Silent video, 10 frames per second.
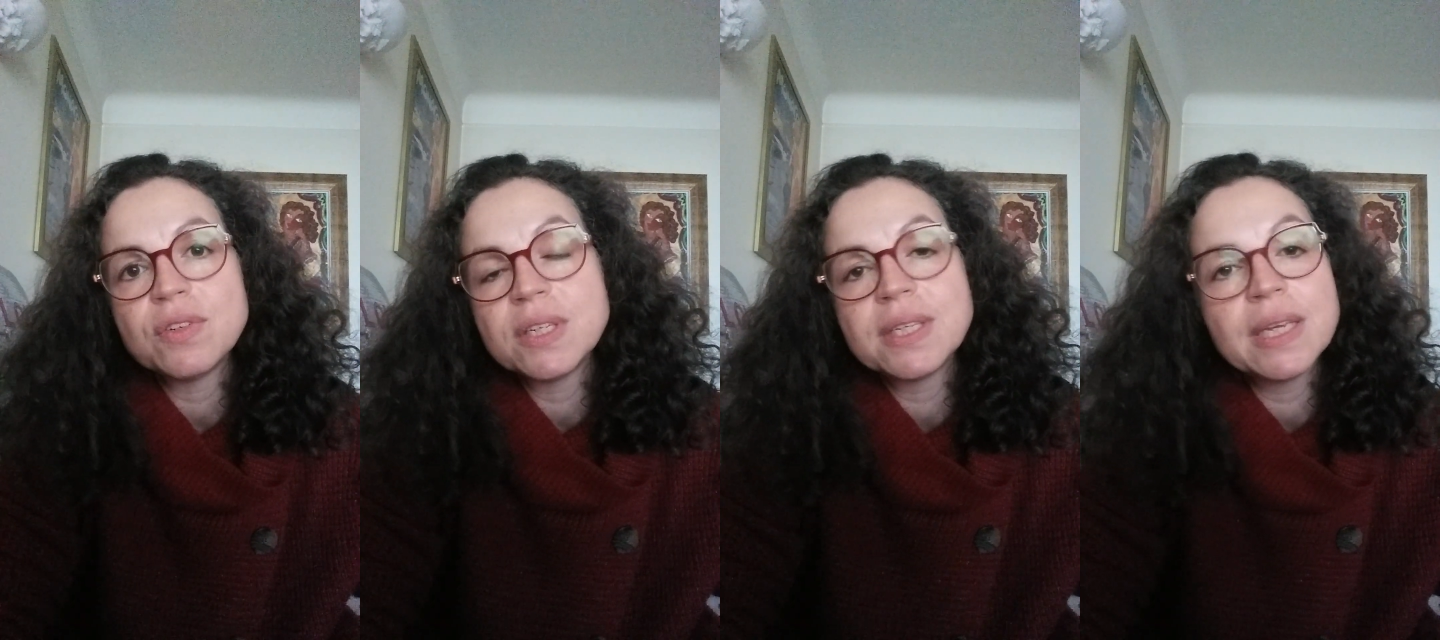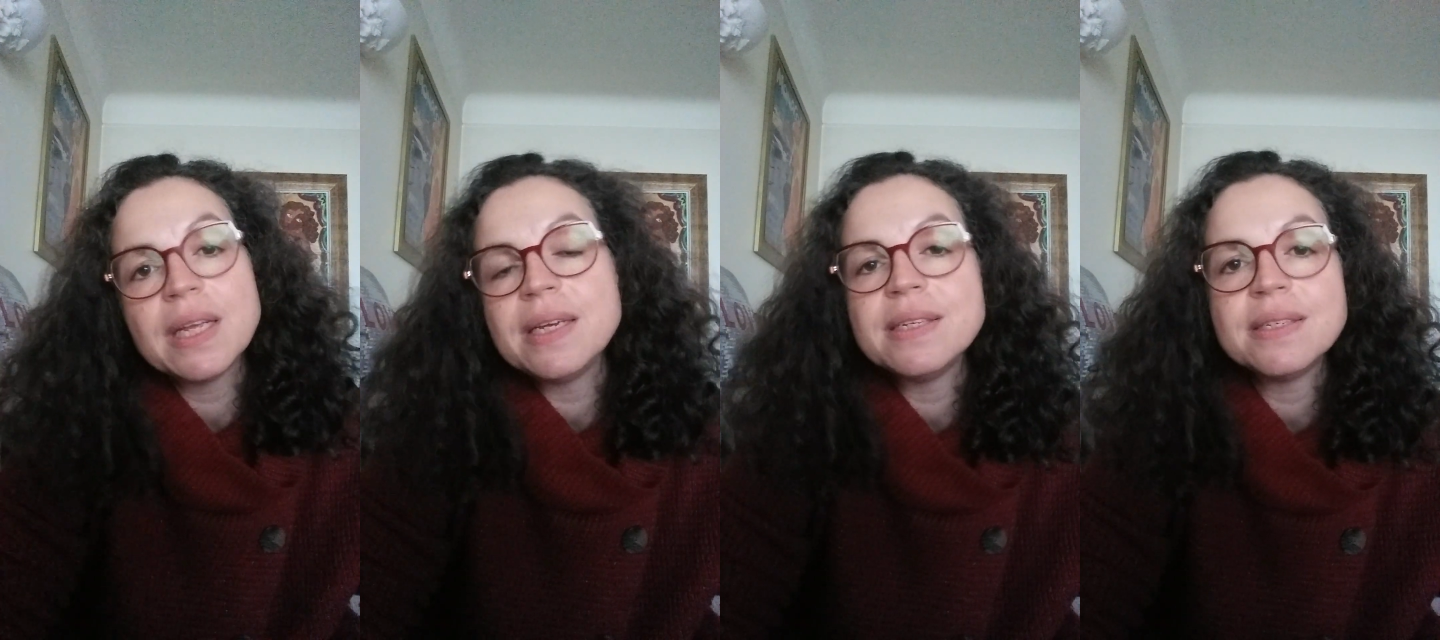que j'ai
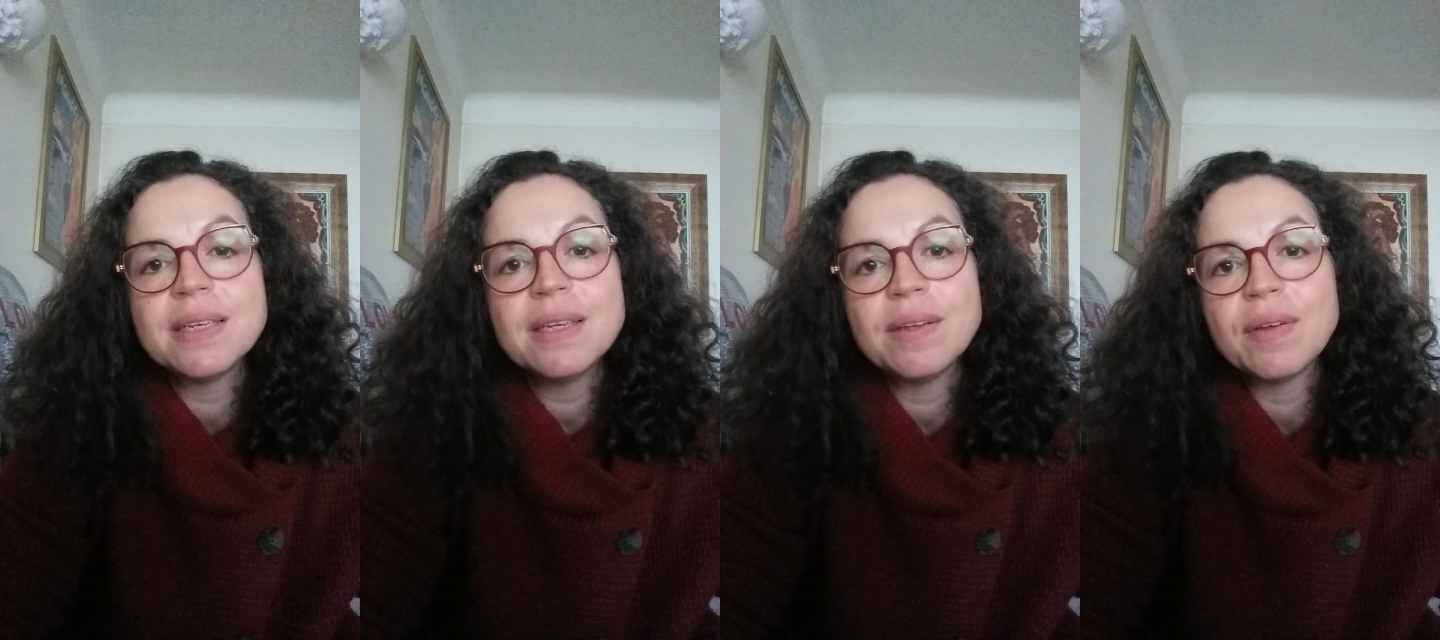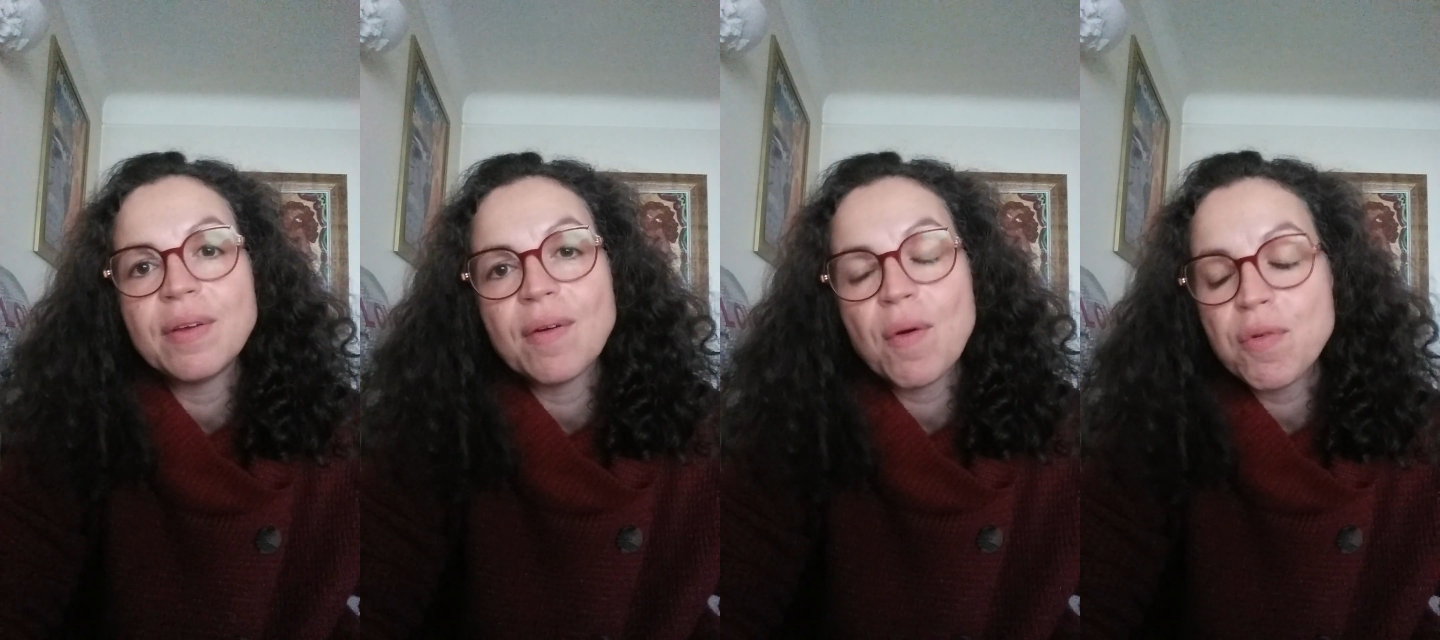canalisés
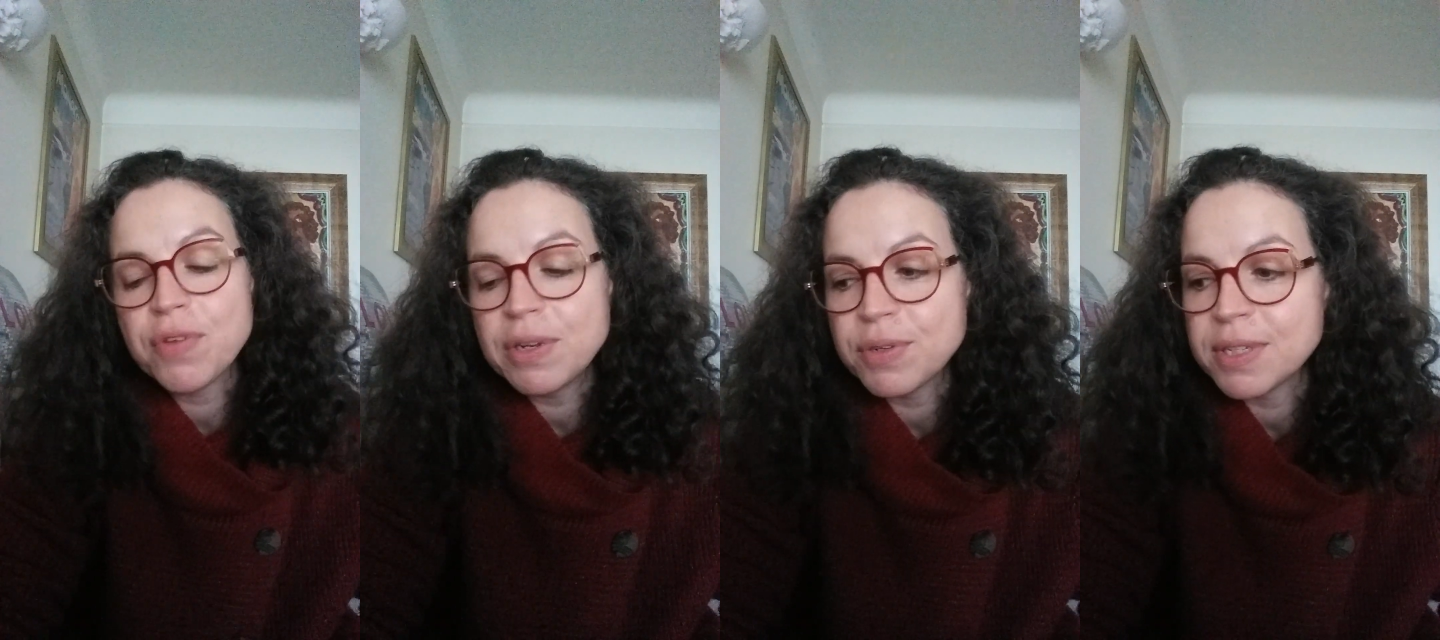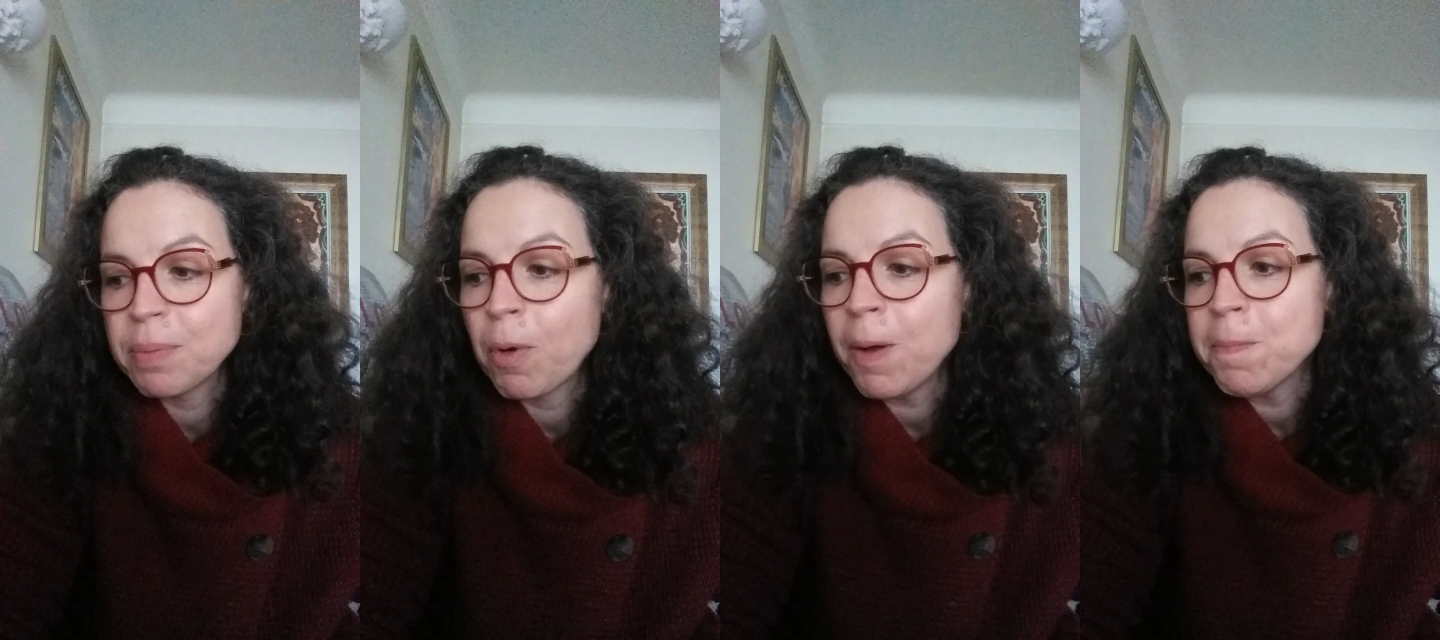euh, au fil de
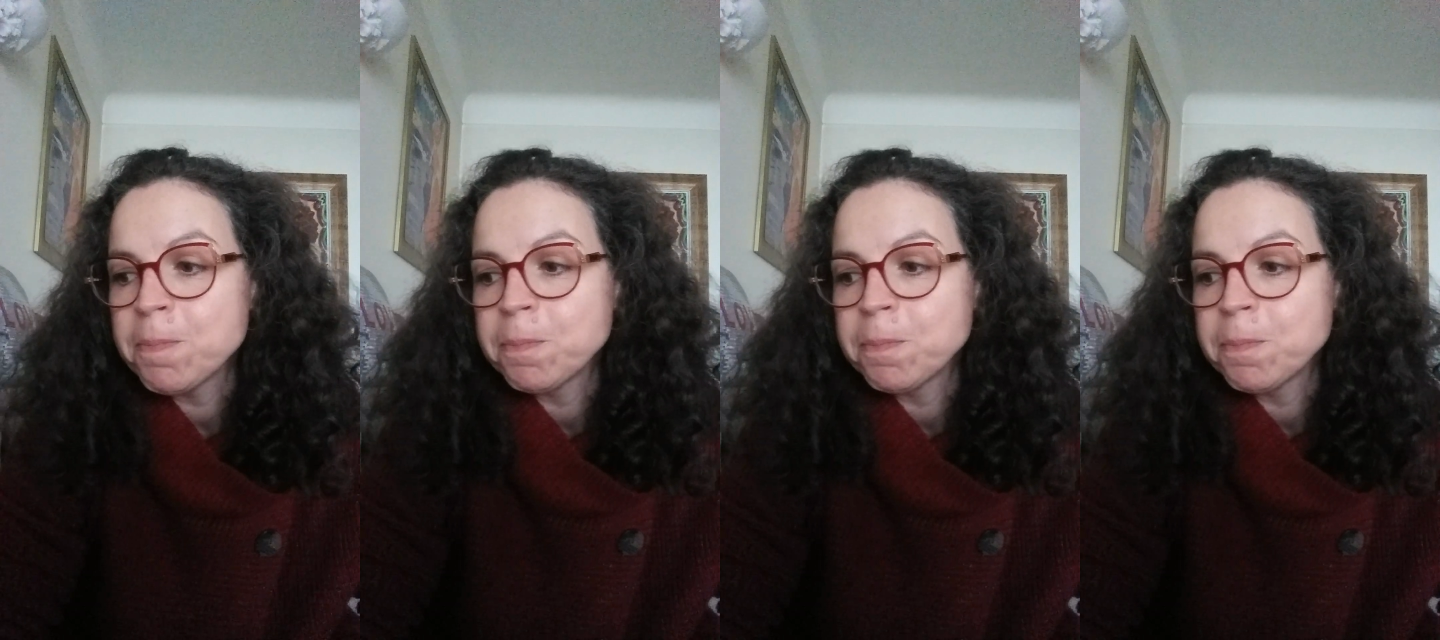ces mois.